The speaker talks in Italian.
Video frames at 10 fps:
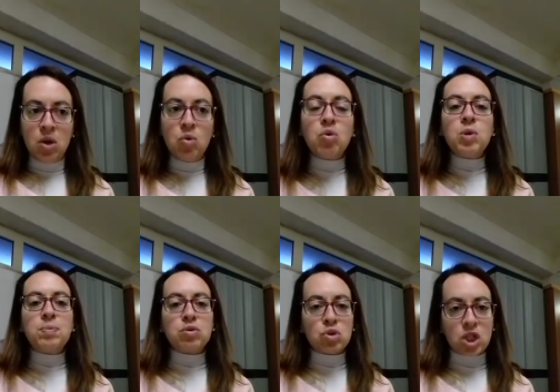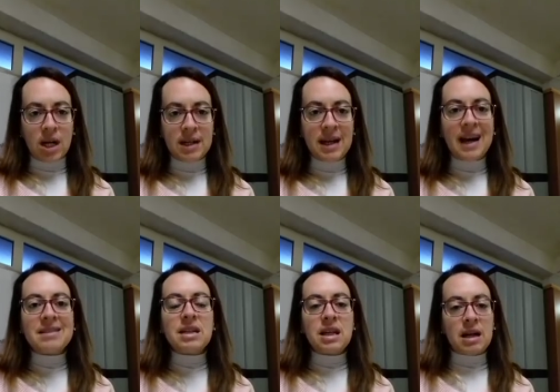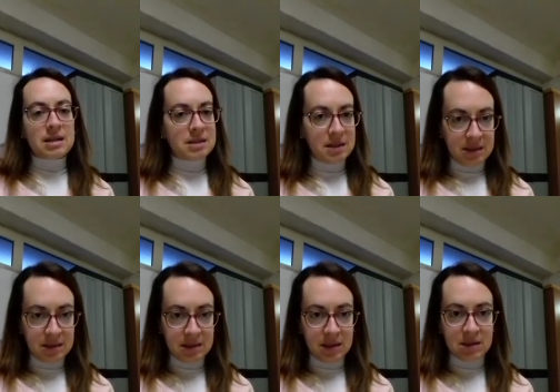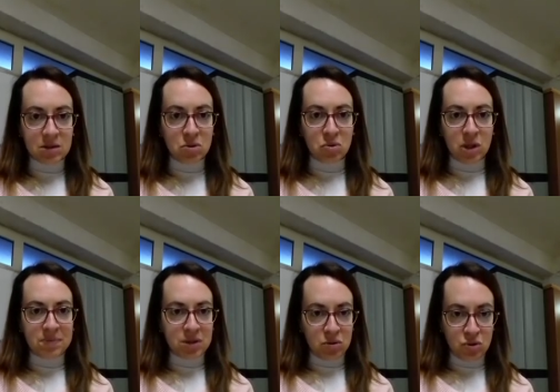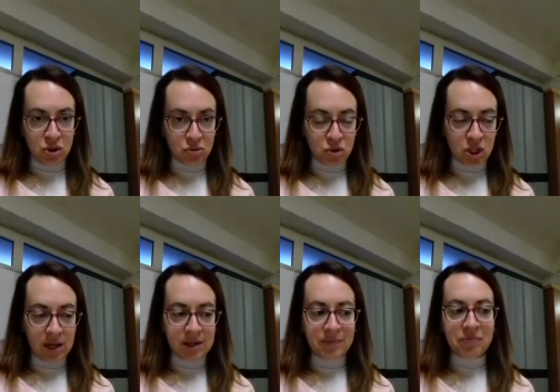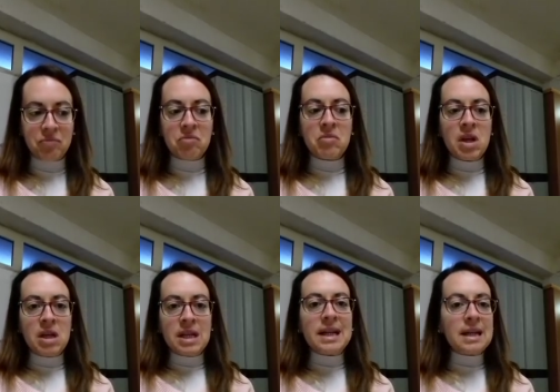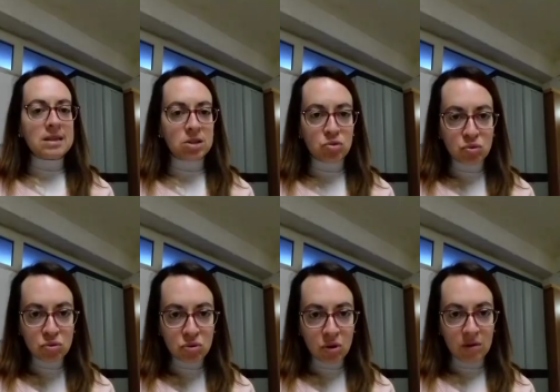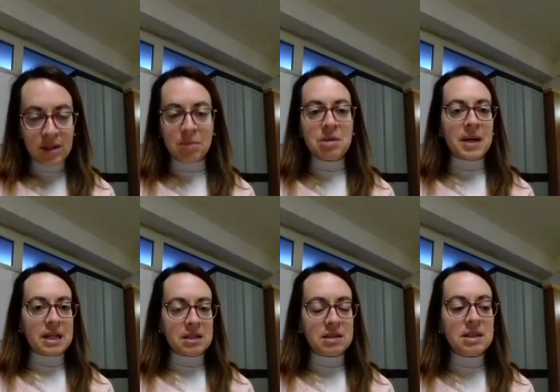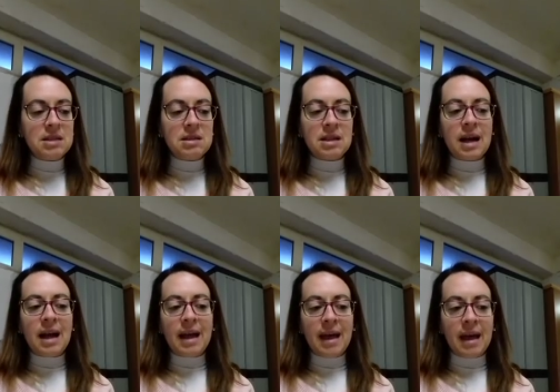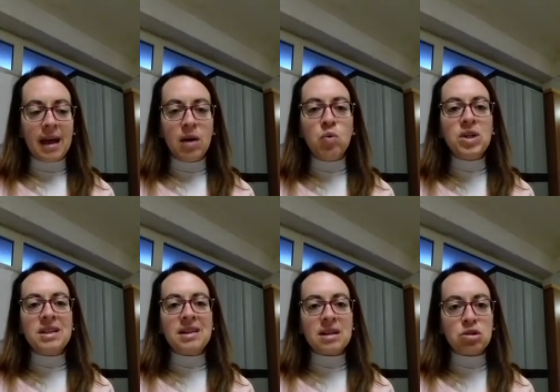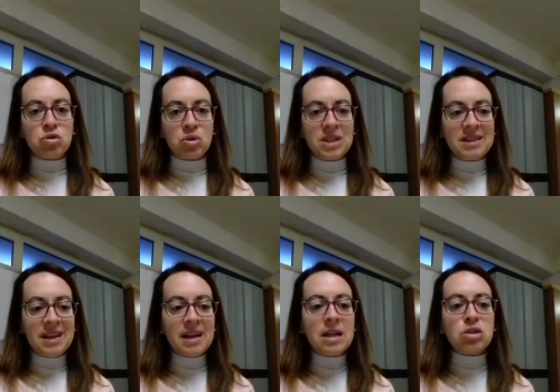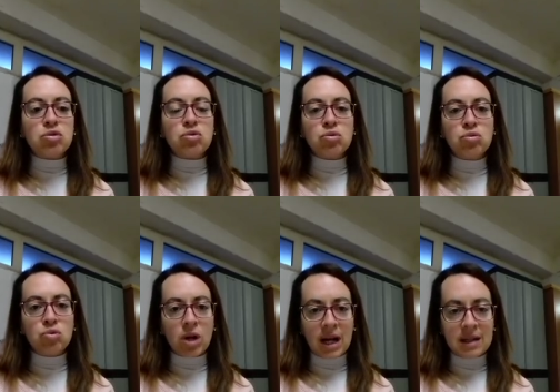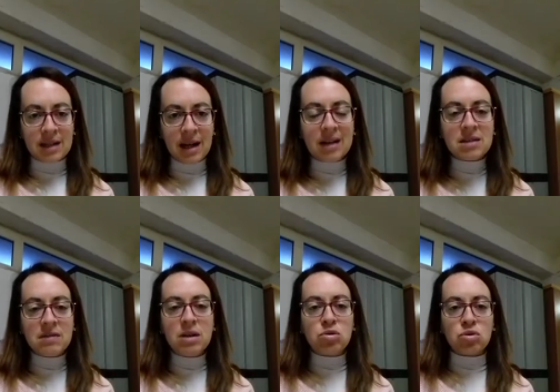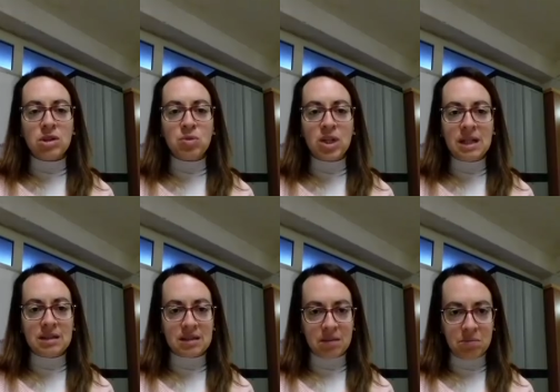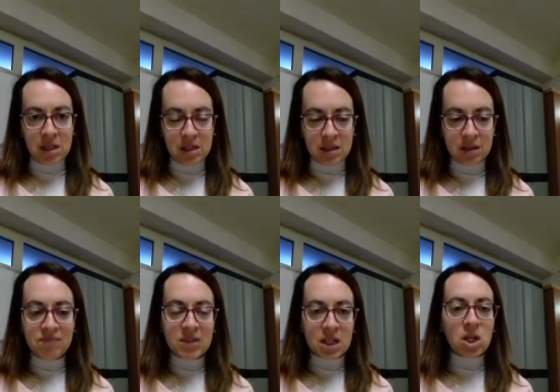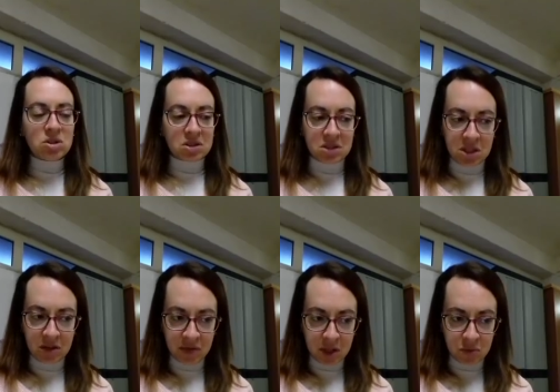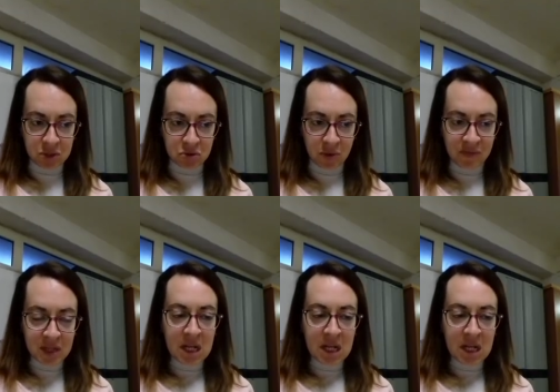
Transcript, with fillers: Un gruppo sociale ha tre caratteristiche secondo la psicologia sociale. Innanzitutto, la prima caratteristica è un'interazione interna strutturata attraverso dei modelli stabiliti. Che cosa significa questo?